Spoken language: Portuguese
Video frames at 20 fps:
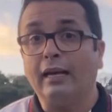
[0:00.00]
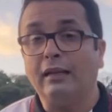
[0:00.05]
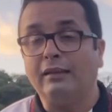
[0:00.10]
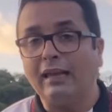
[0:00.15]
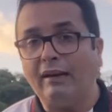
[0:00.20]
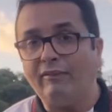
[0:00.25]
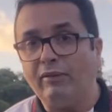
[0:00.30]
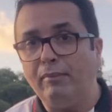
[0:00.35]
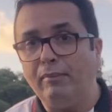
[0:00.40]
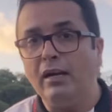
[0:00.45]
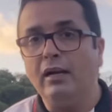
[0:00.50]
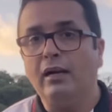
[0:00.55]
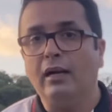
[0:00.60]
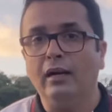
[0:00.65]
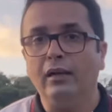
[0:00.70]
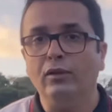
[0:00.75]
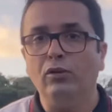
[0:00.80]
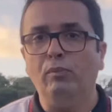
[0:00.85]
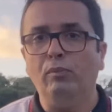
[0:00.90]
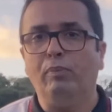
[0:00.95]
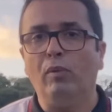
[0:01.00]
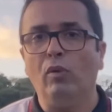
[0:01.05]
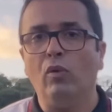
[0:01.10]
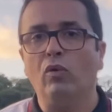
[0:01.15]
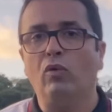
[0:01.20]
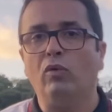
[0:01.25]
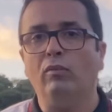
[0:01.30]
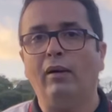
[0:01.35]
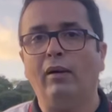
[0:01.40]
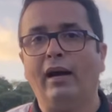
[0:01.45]
estava é, mancando um
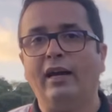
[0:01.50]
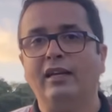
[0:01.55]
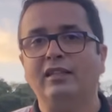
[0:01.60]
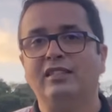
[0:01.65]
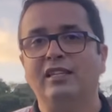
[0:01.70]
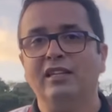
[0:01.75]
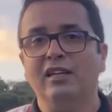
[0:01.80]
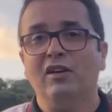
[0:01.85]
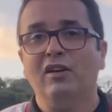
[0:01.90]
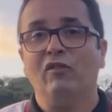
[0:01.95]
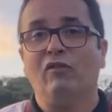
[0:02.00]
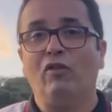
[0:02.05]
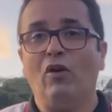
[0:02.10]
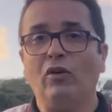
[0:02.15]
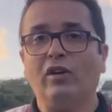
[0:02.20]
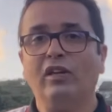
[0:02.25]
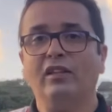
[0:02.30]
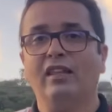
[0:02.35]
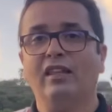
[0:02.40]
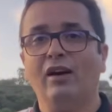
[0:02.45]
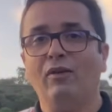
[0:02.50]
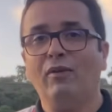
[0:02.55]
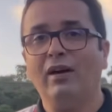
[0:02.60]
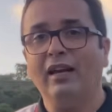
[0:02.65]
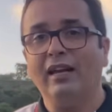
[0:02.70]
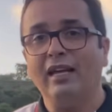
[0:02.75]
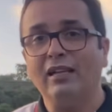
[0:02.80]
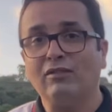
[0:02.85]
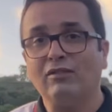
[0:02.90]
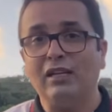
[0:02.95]
pouco, mas foi o que deu um
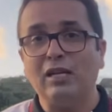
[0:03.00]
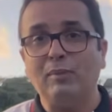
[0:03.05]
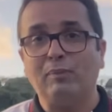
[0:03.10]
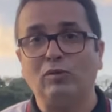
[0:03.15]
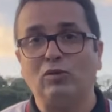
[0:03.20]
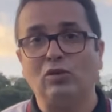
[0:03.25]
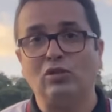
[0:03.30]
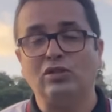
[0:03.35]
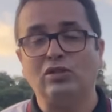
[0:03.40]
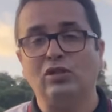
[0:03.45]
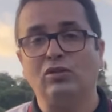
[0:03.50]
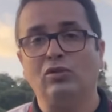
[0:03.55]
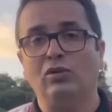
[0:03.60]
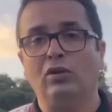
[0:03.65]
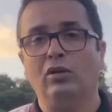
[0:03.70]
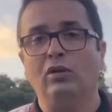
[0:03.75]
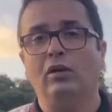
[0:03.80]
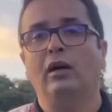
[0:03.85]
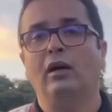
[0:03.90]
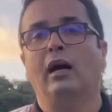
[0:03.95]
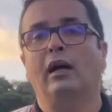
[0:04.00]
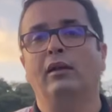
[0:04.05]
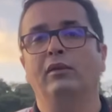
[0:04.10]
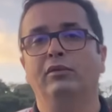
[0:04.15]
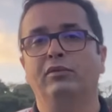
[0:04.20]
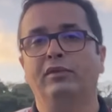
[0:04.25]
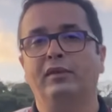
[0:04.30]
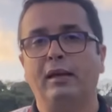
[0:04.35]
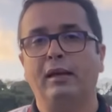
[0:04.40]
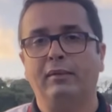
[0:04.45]
alento ali para o torcedor
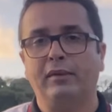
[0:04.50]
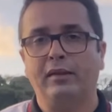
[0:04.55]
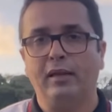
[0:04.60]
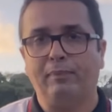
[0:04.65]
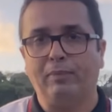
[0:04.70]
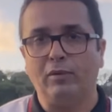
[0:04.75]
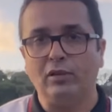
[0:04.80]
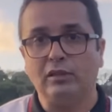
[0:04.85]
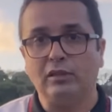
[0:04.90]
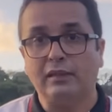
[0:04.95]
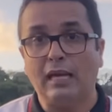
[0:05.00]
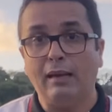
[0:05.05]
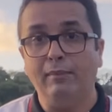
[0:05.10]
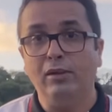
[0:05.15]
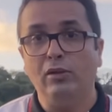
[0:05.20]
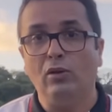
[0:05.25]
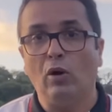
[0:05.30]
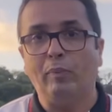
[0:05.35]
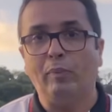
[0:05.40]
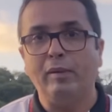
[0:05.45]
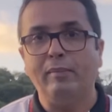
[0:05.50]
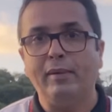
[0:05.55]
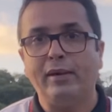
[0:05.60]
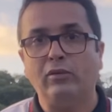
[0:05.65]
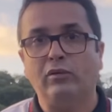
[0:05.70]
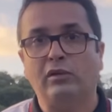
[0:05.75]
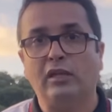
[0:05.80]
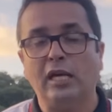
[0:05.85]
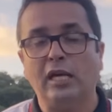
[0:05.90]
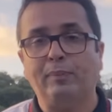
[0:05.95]
de, depois que terminou o
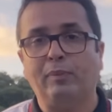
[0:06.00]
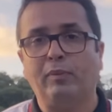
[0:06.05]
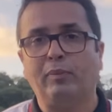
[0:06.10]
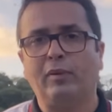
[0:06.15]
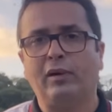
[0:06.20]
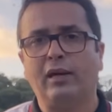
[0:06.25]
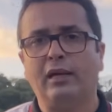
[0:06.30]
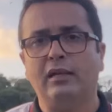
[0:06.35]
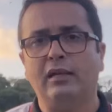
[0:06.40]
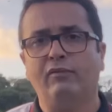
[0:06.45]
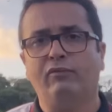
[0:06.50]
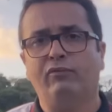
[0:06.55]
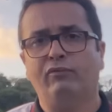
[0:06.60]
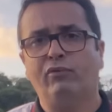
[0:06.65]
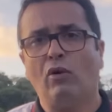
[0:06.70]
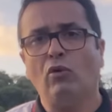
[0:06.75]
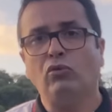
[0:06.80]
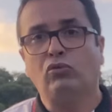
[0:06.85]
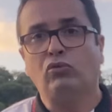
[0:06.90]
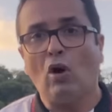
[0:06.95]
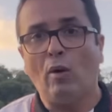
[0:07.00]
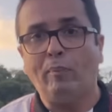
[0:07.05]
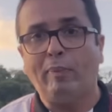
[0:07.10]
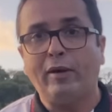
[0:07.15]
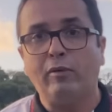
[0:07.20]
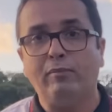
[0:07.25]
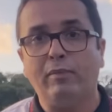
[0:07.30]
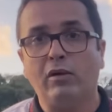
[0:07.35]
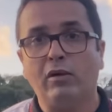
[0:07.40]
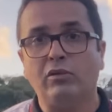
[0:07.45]
primeiro tempo, porque ele voltou
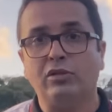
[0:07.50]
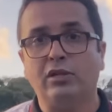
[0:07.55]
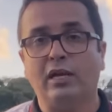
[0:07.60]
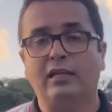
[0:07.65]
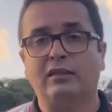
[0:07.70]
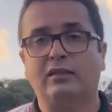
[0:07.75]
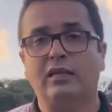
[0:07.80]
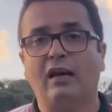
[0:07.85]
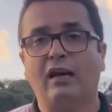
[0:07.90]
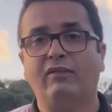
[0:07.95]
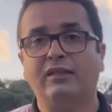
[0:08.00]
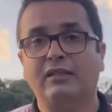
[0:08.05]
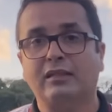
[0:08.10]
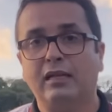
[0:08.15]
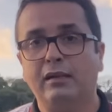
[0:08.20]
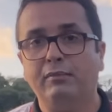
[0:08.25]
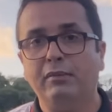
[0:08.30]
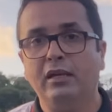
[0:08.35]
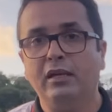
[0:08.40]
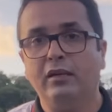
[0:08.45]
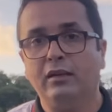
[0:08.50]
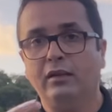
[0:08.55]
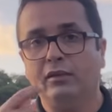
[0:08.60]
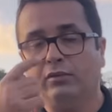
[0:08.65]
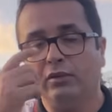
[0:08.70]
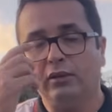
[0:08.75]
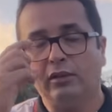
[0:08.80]
para o banco de reservas caminhando.